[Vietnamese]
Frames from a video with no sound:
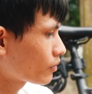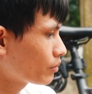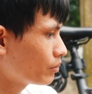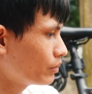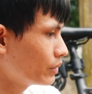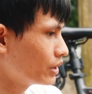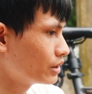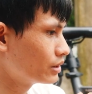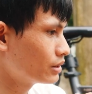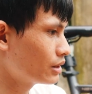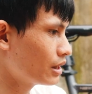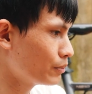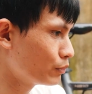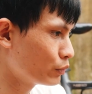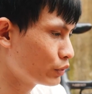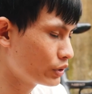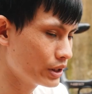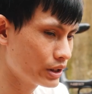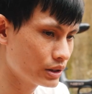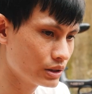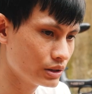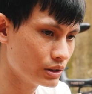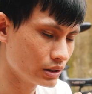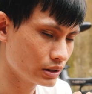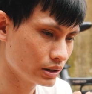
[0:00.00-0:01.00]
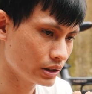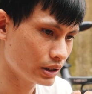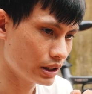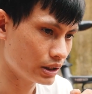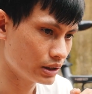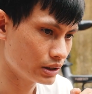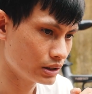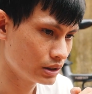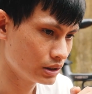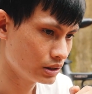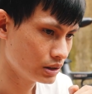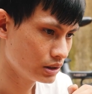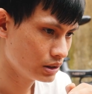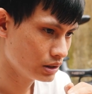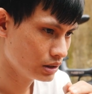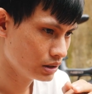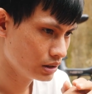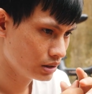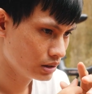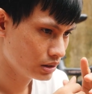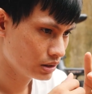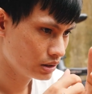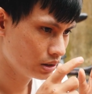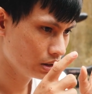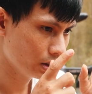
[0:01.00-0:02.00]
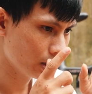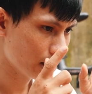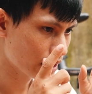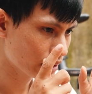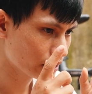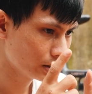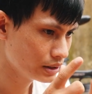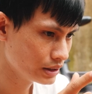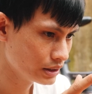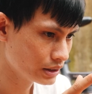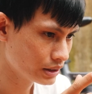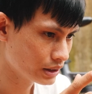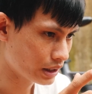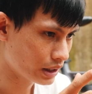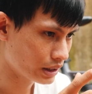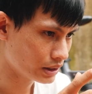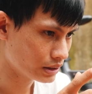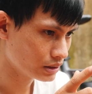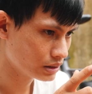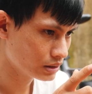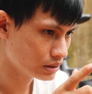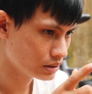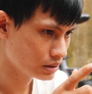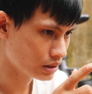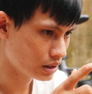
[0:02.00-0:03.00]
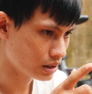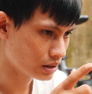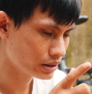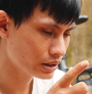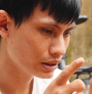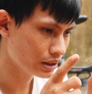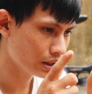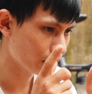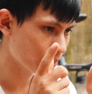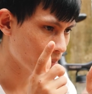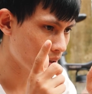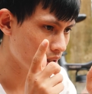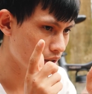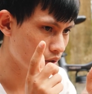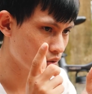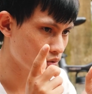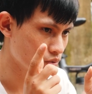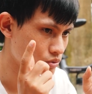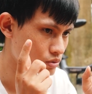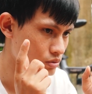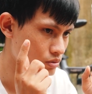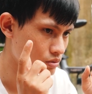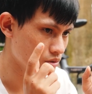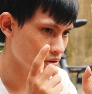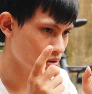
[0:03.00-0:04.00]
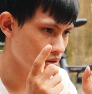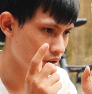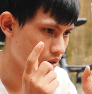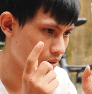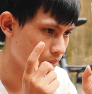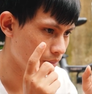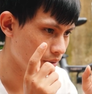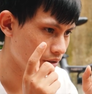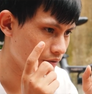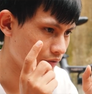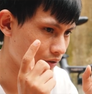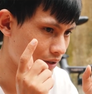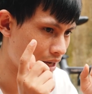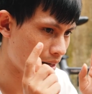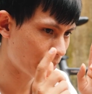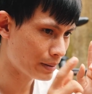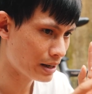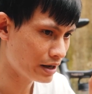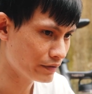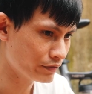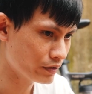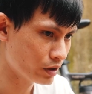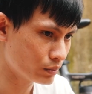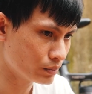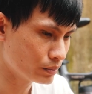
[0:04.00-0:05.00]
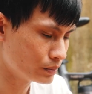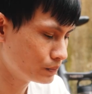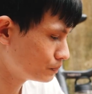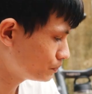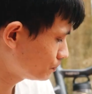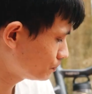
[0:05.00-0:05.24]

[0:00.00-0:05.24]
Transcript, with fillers: mình gặp một hiện tượng như này khi đang đi như này à, khi đang bắt đầu thì mình phải đạp hai vòng